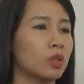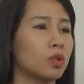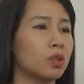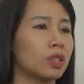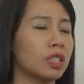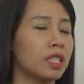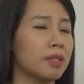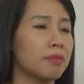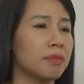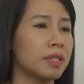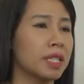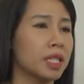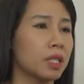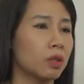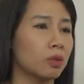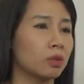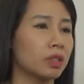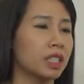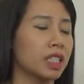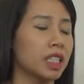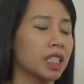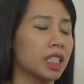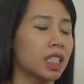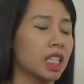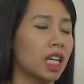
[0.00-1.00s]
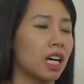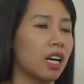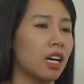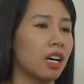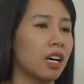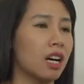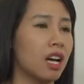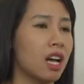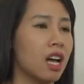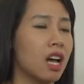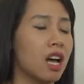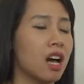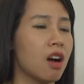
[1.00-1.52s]
Tôi tìm hiểu thì
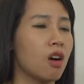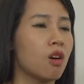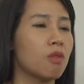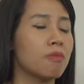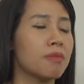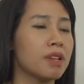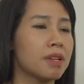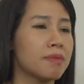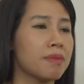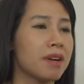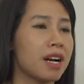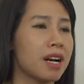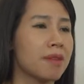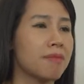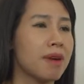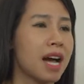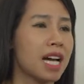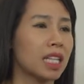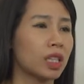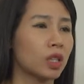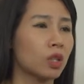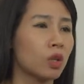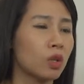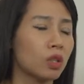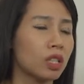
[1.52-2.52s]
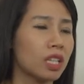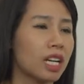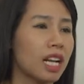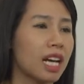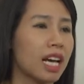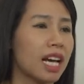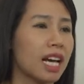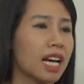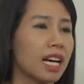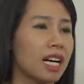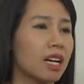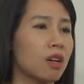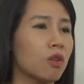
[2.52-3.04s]
uh, omega ba tốt
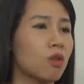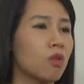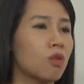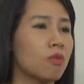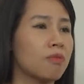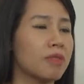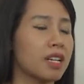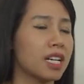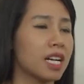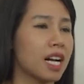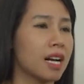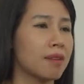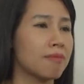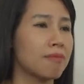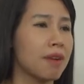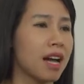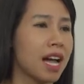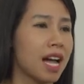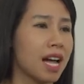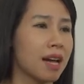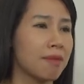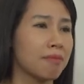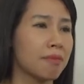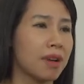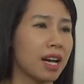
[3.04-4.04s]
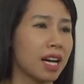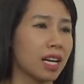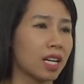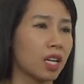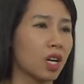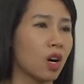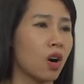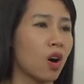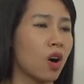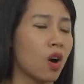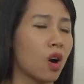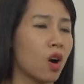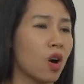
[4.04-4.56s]
là omega ba mà
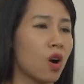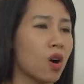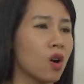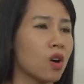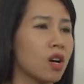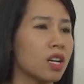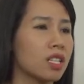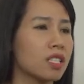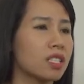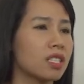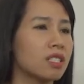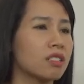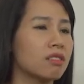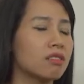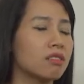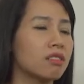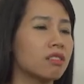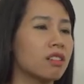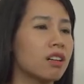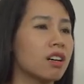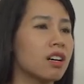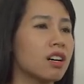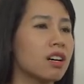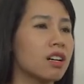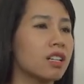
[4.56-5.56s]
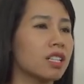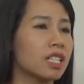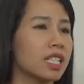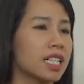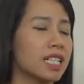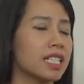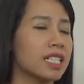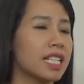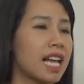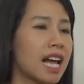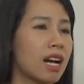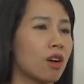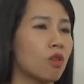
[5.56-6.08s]
có chứa
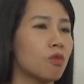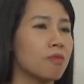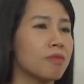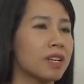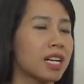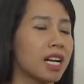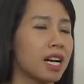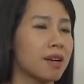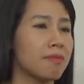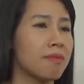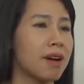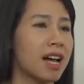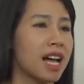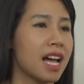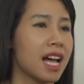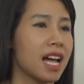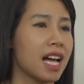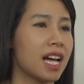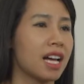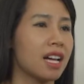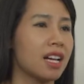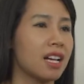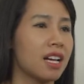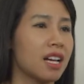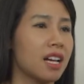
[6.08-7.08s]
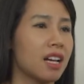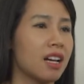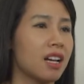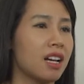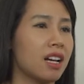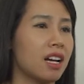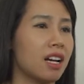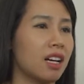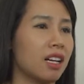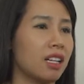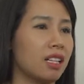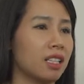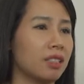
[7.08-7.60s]
cái dạng omega ba
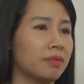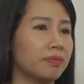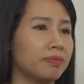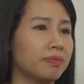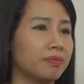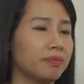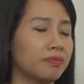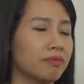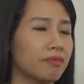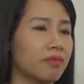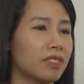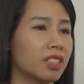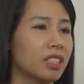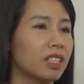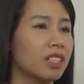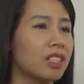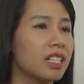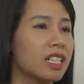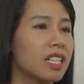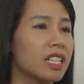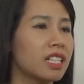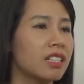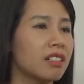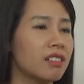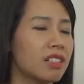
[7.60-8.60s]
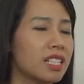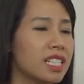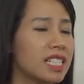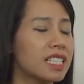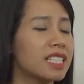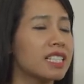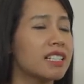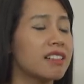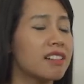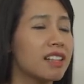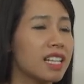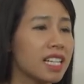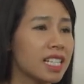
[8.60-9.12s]
um,
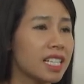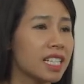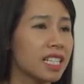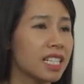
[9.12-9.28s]
Triglyceride